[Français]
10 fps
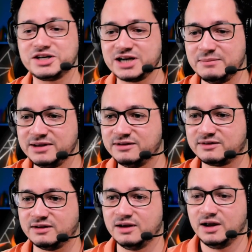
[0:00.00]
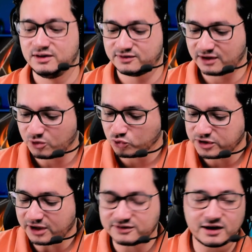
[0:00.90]
jamais. C'est, on
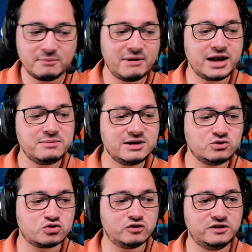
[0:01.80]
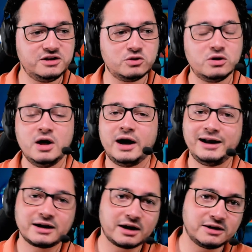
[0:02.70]
dirait que c'est un mal aimé du jeu vidéo.
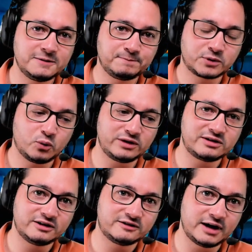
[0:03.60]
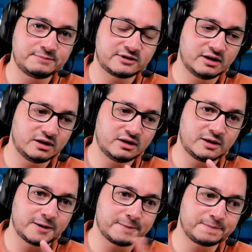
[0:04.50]
Allez, regardez, Wesley Snipes, euh,